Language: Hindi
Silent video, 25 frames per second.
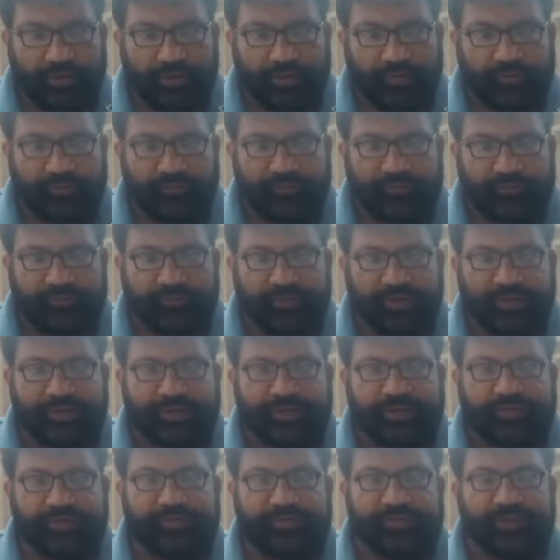ऑफ
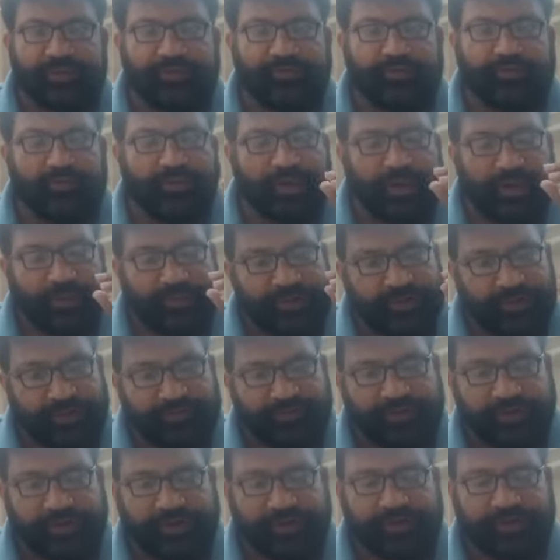विटनेस थी वो आपने
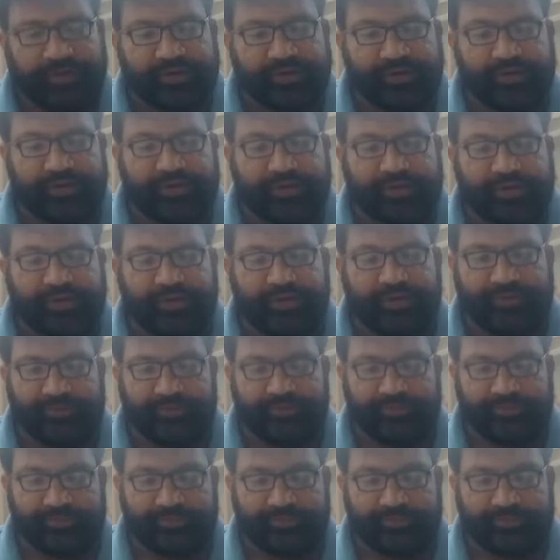शटर कर दी है